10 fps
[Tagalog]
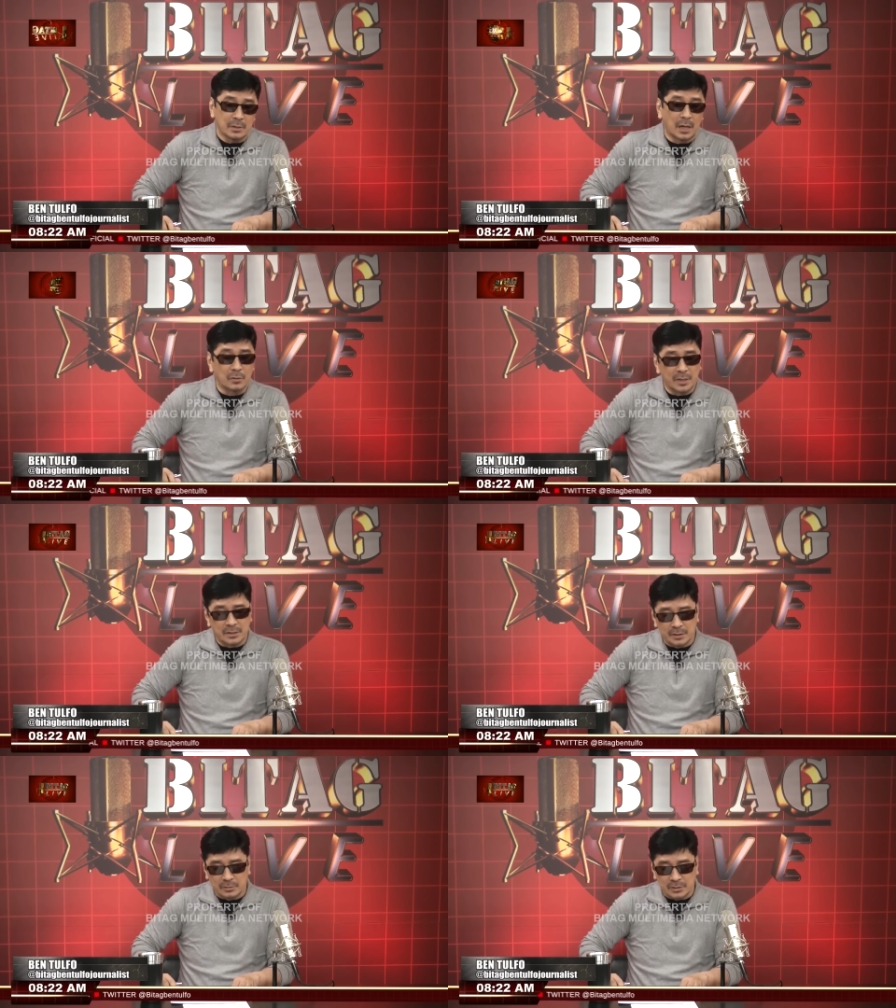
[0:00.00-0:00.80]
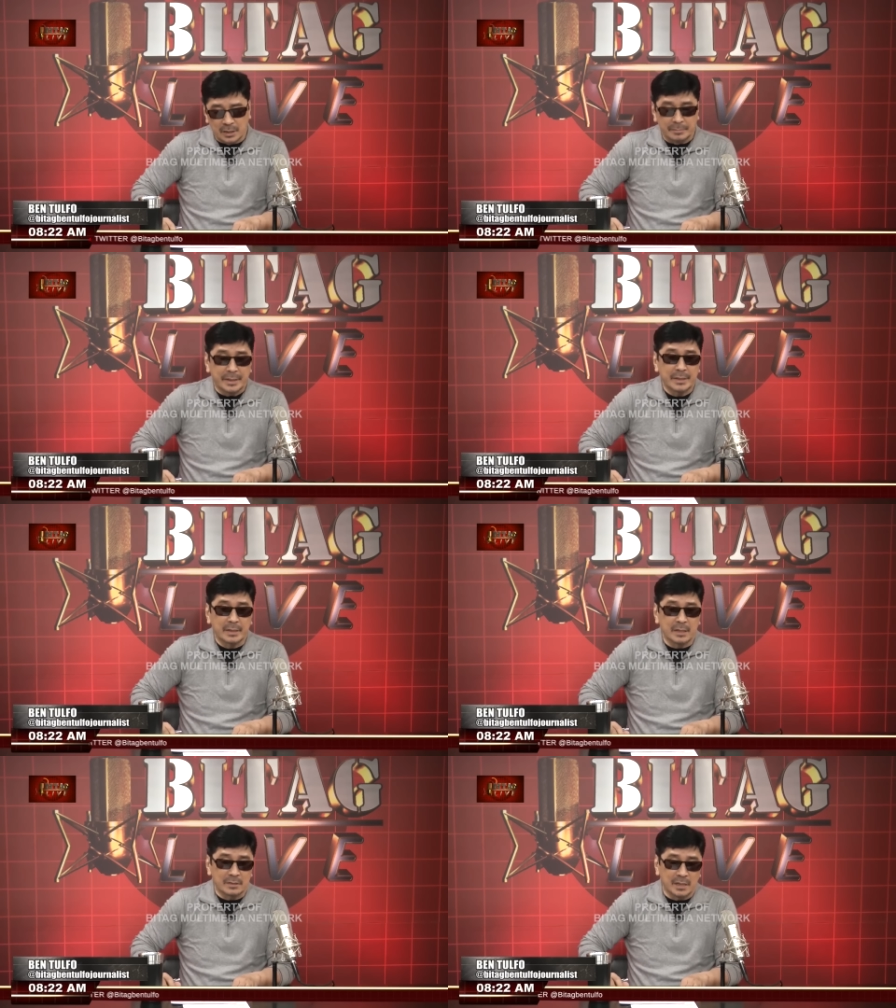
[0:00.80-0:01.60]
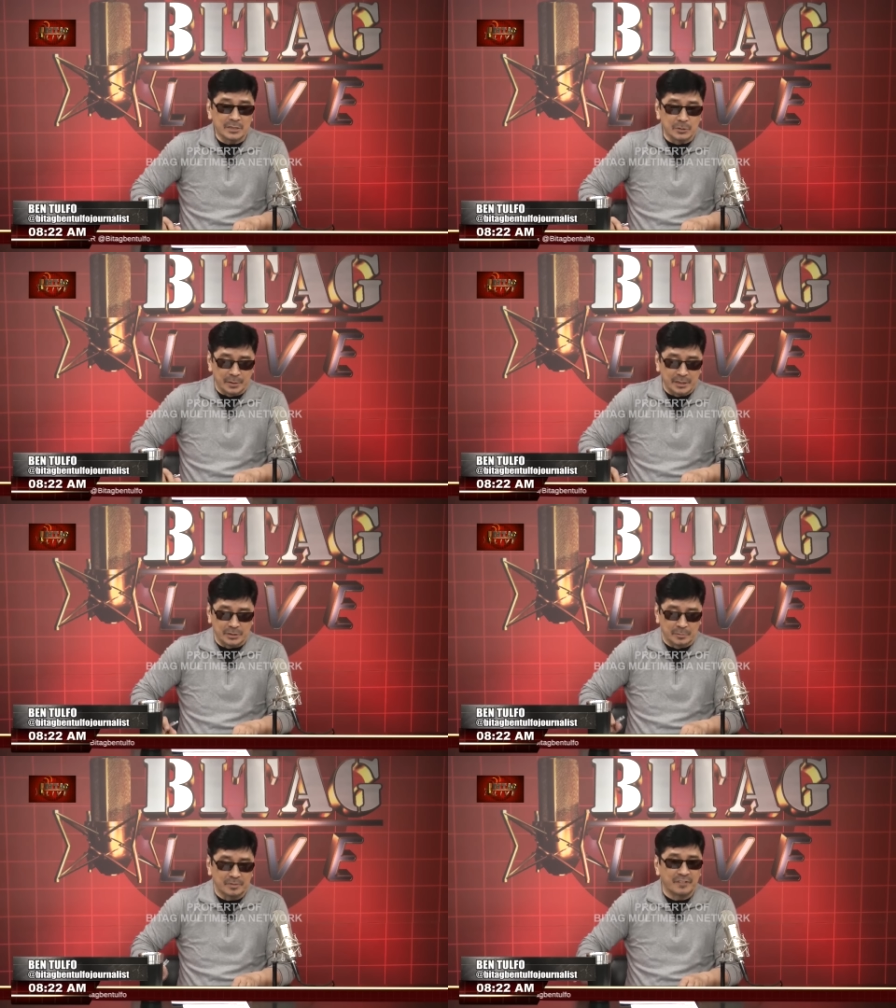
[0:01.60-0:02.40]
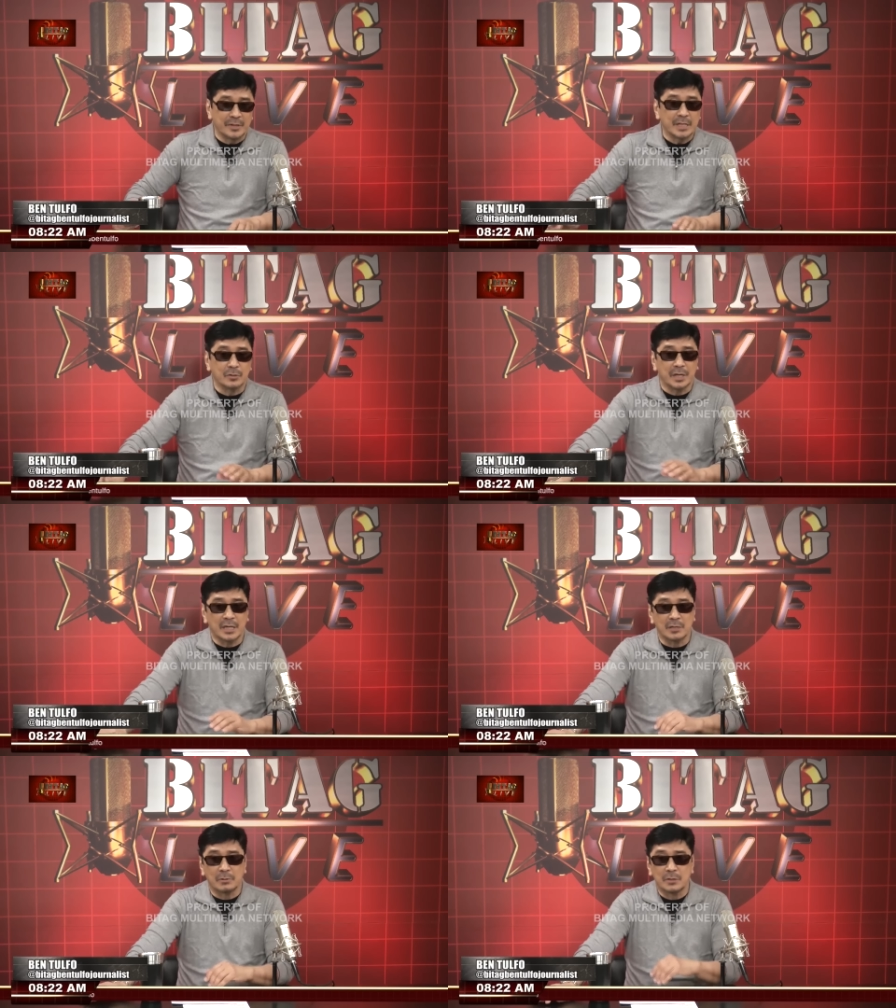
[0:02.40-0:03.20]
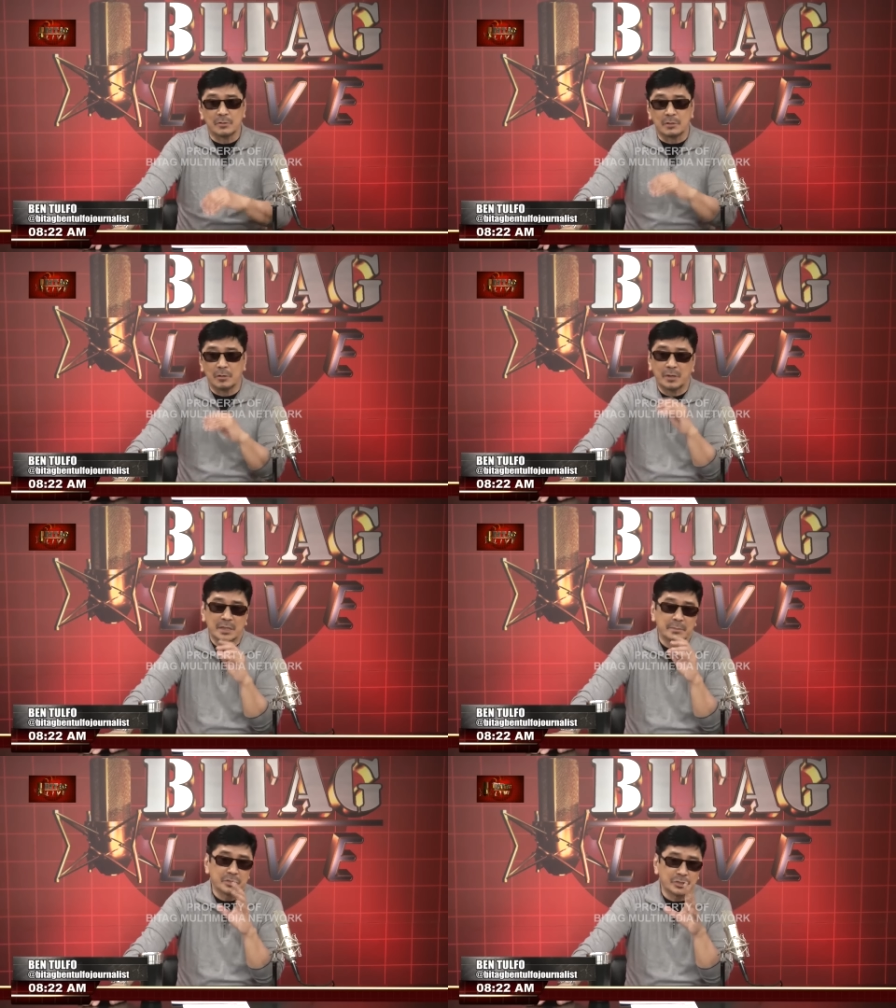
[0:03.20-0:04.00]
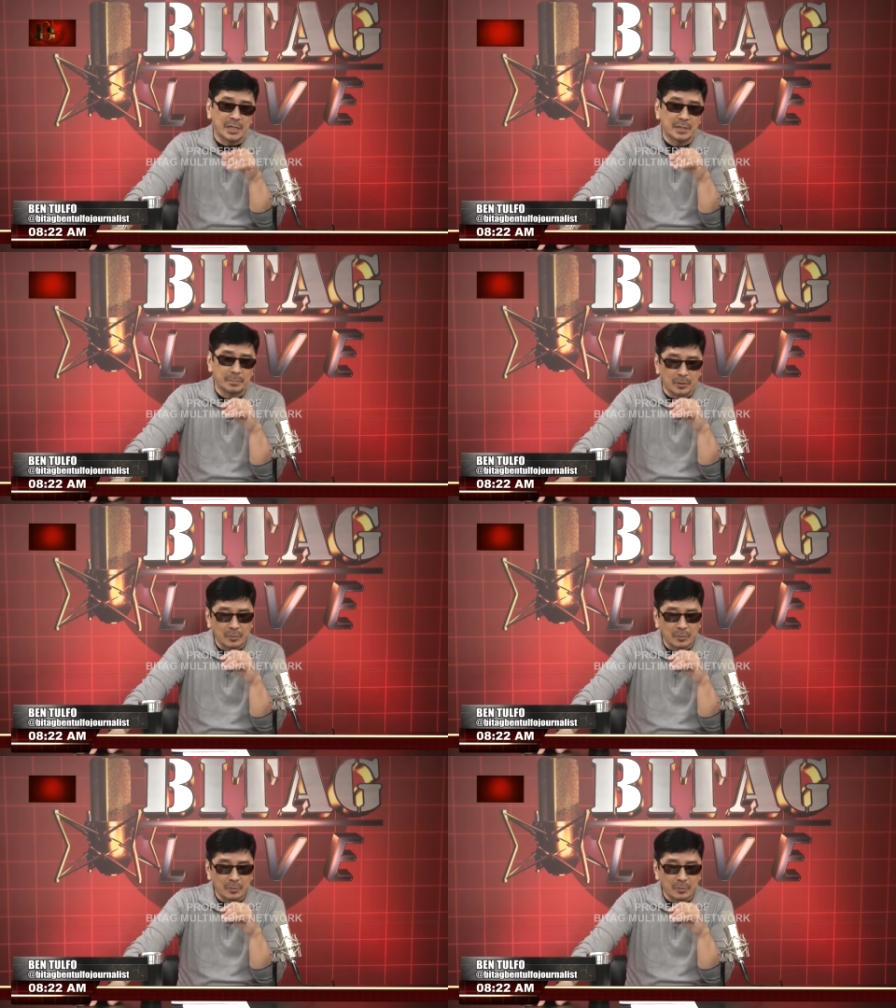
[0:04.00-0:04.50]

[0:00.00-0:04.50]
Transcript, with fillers: ako nandito na sa Amerika and God's grace, yung family ko na iiwan doon na wag naman sana pero